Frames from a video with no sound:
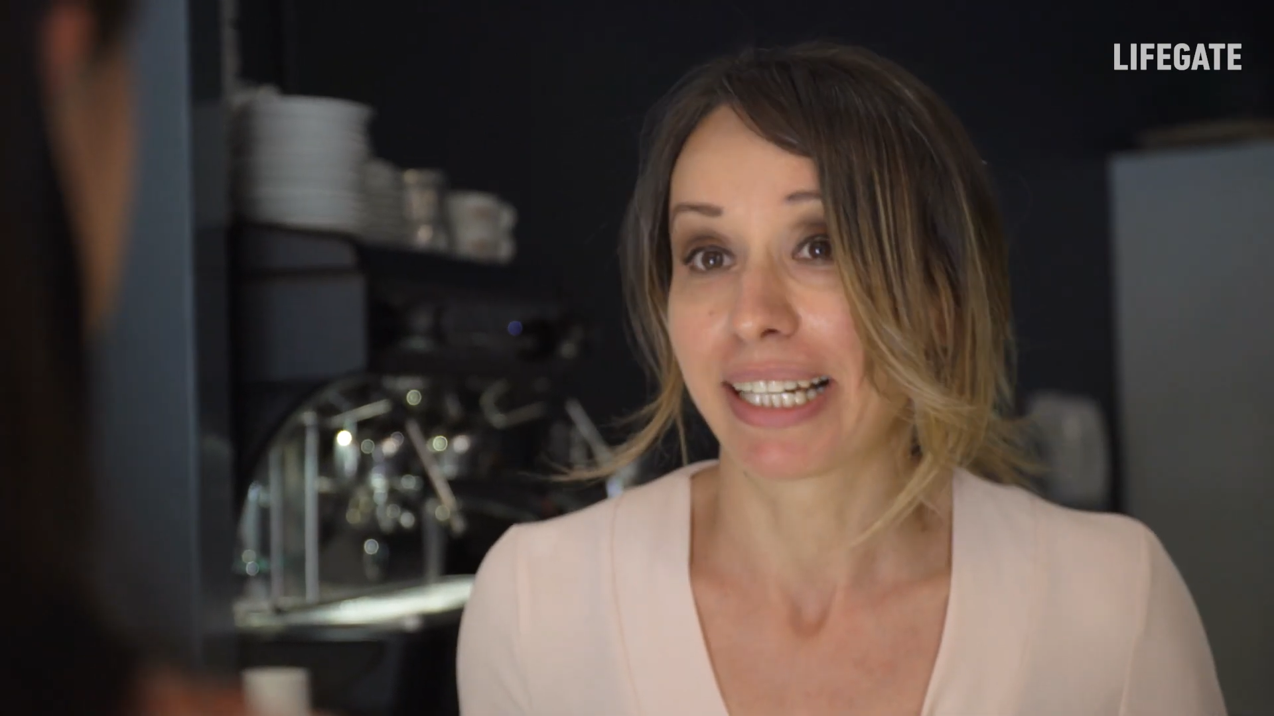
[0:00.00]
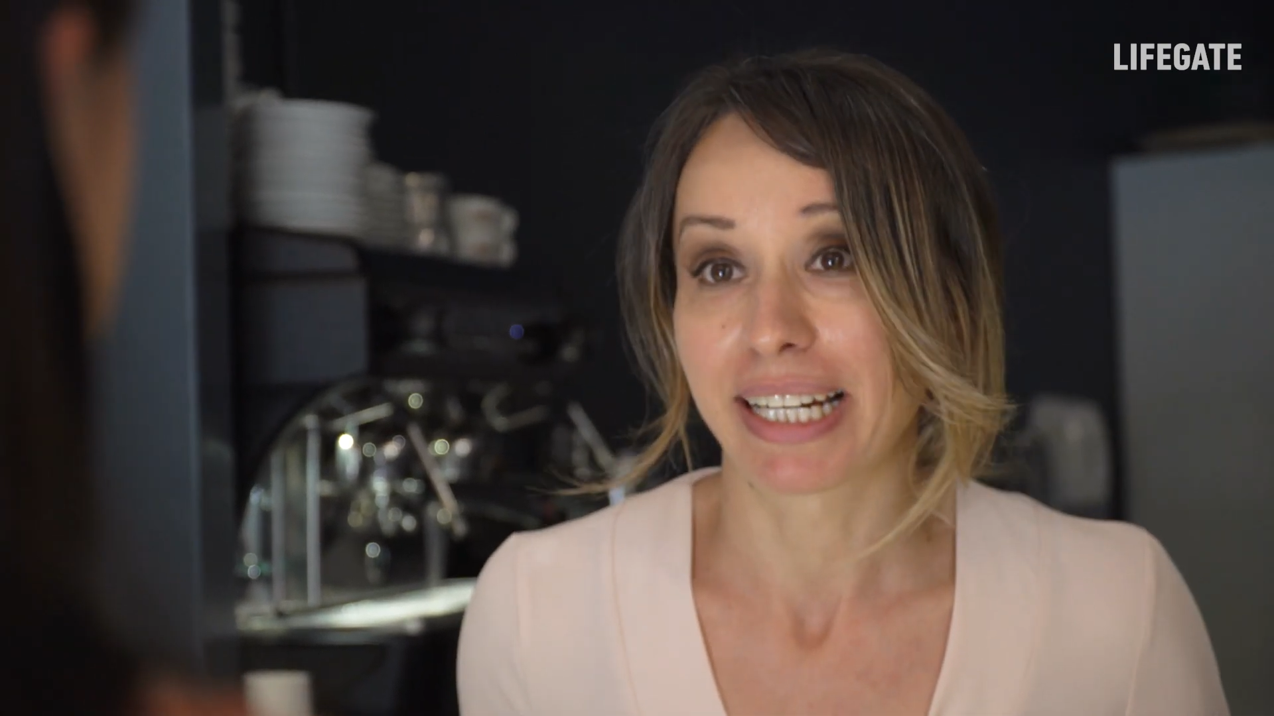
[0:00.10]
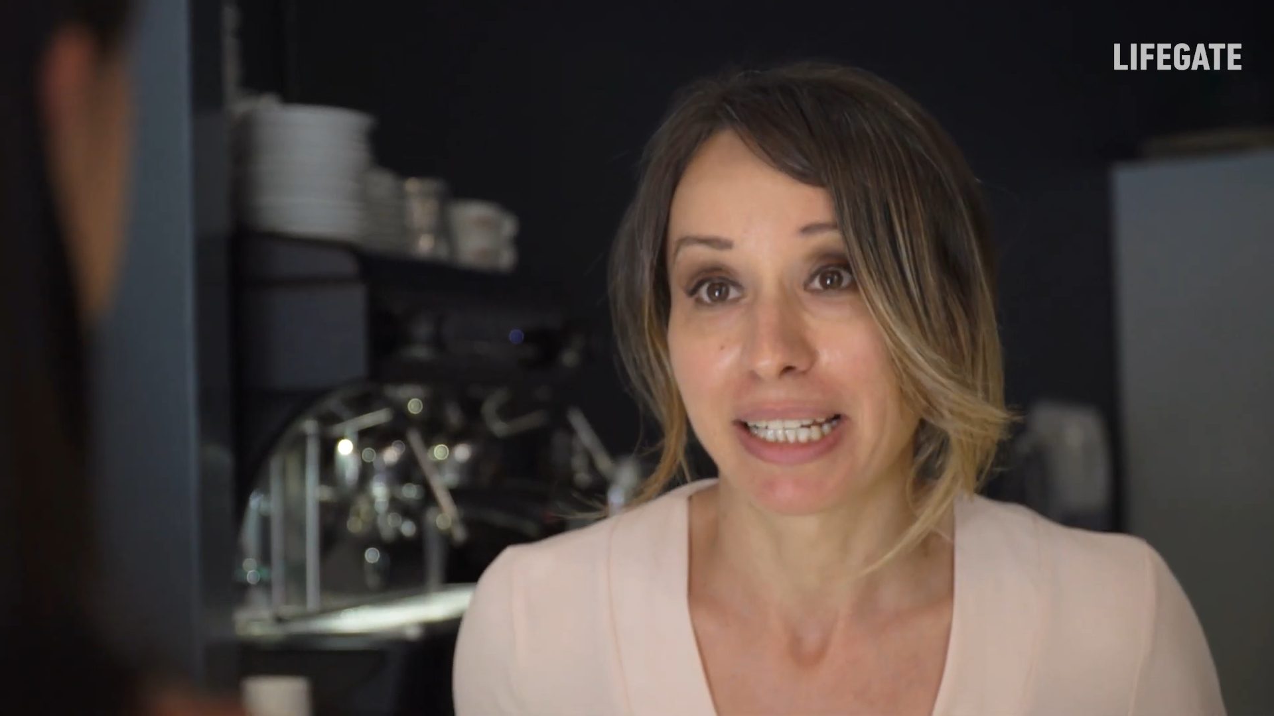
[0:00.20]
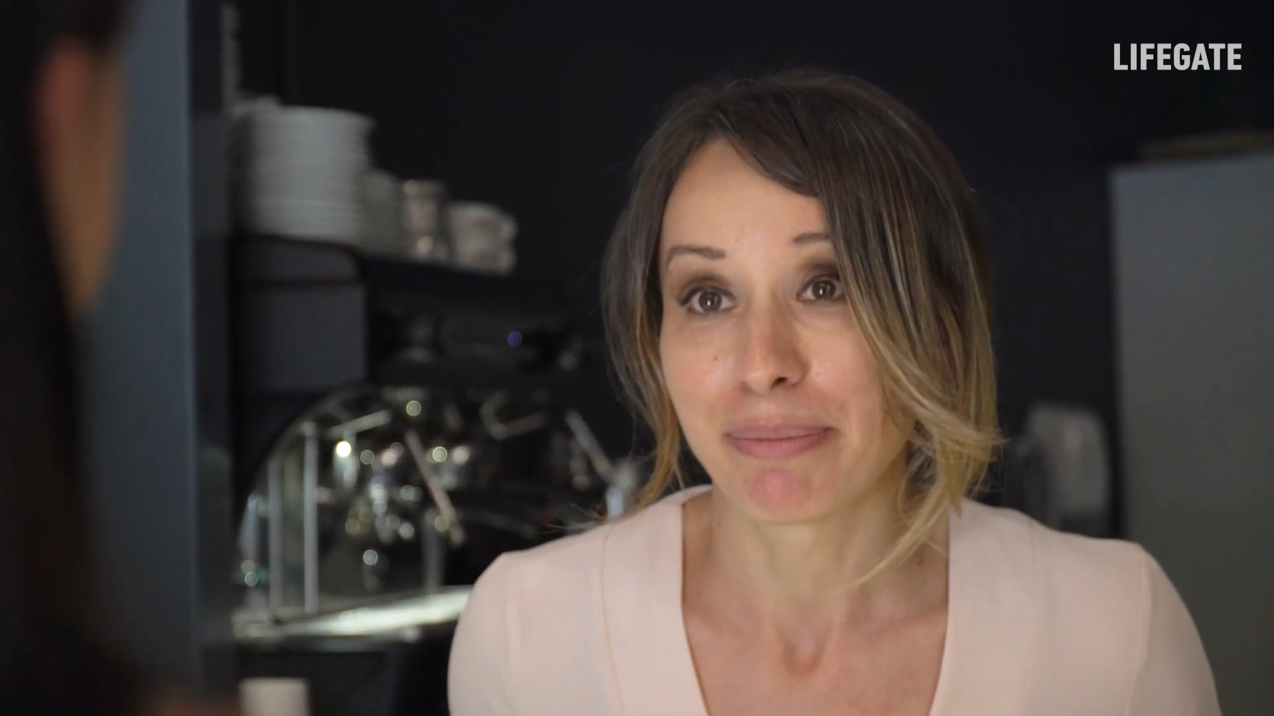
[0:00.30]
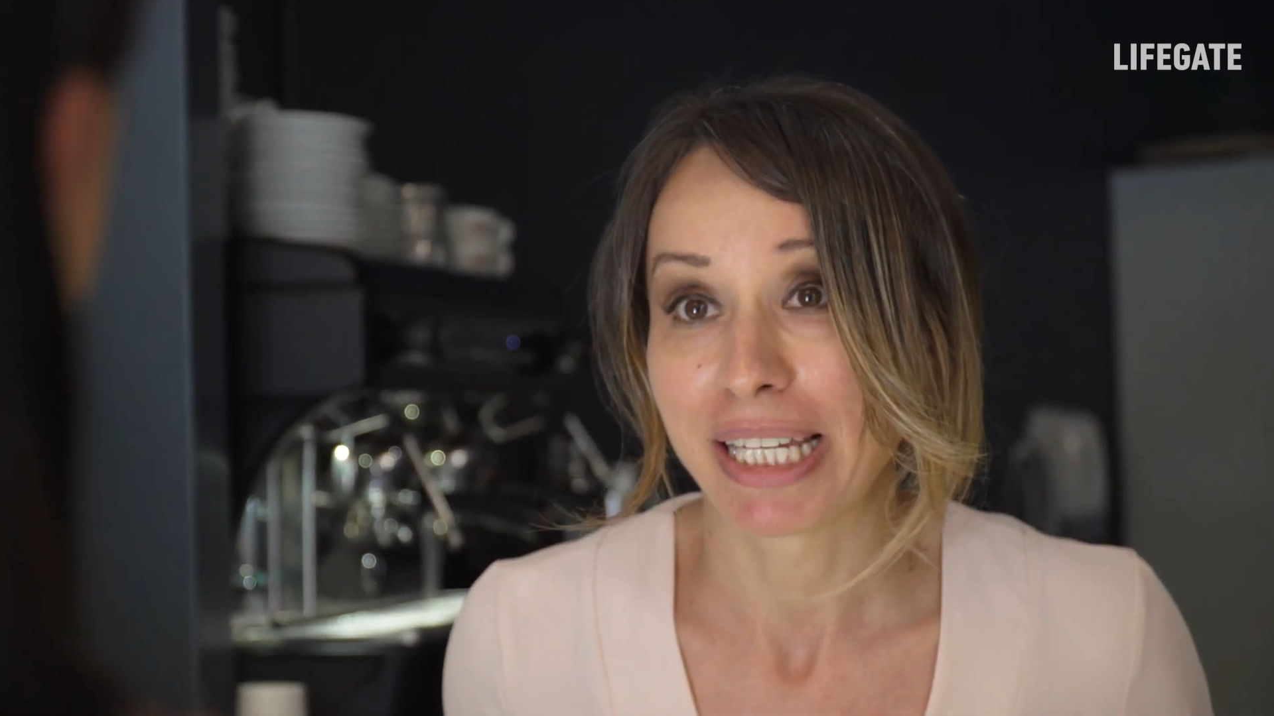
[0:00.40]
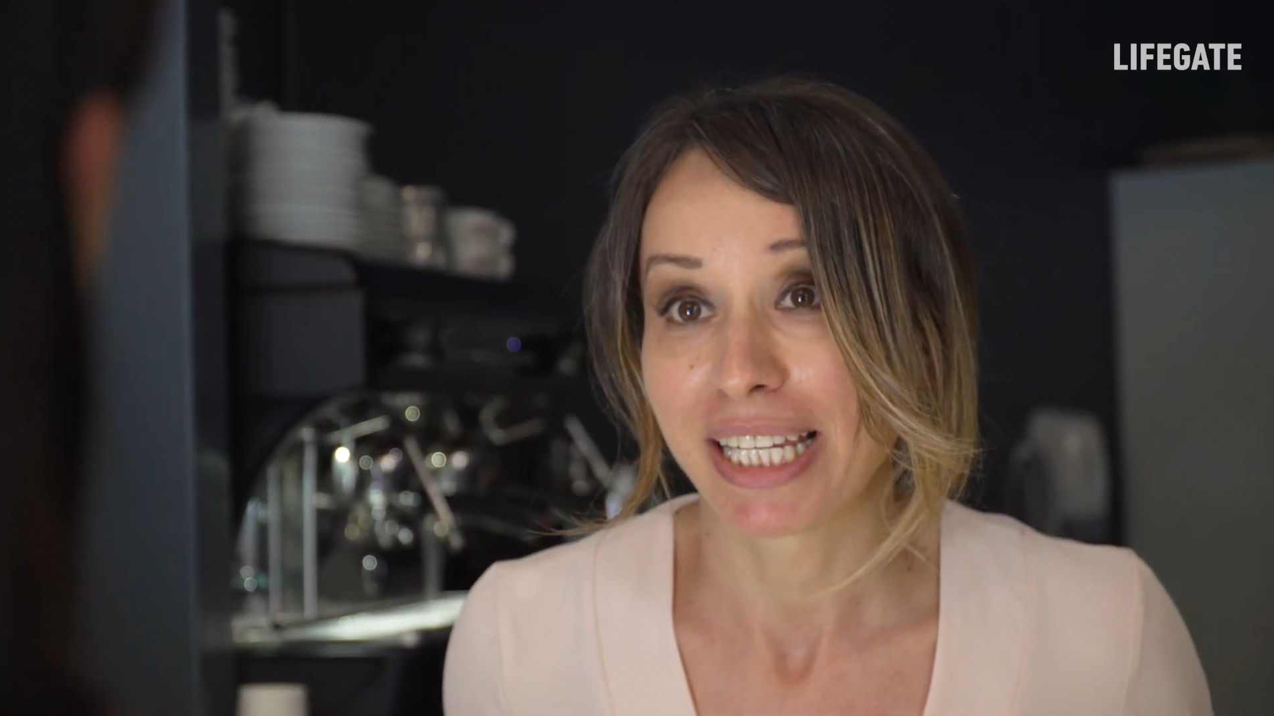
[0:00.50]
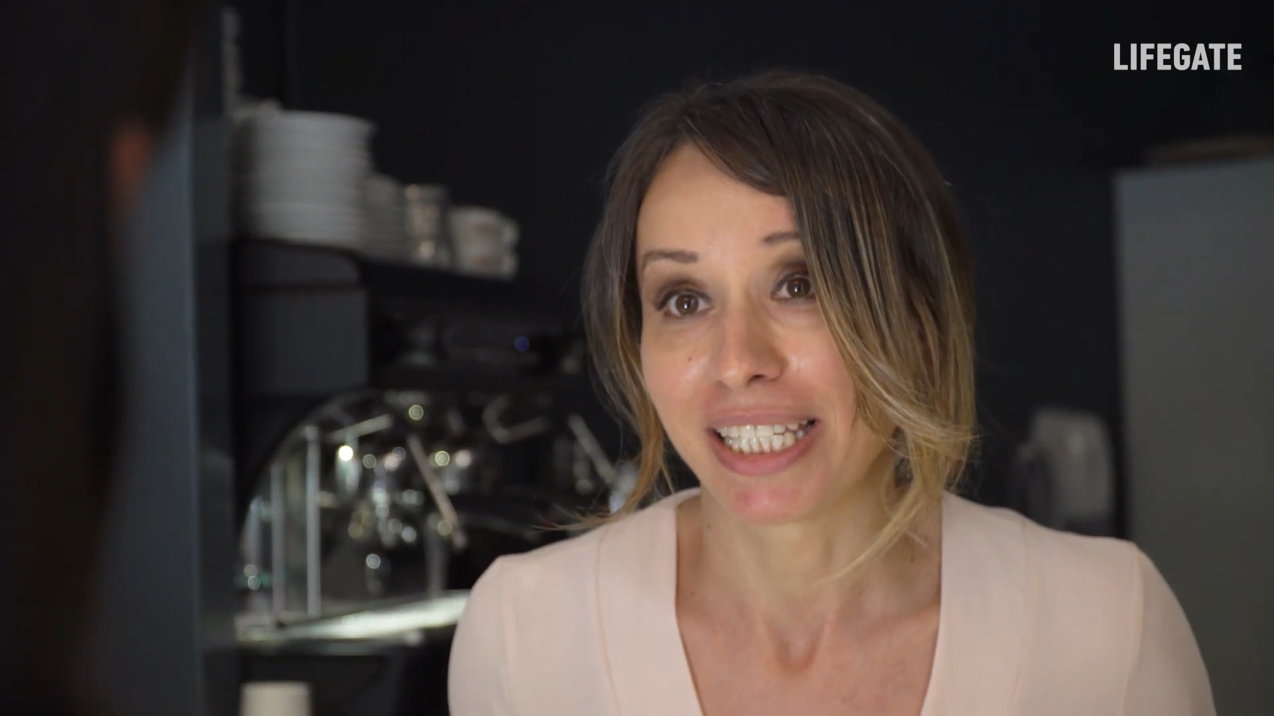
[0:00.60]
creme,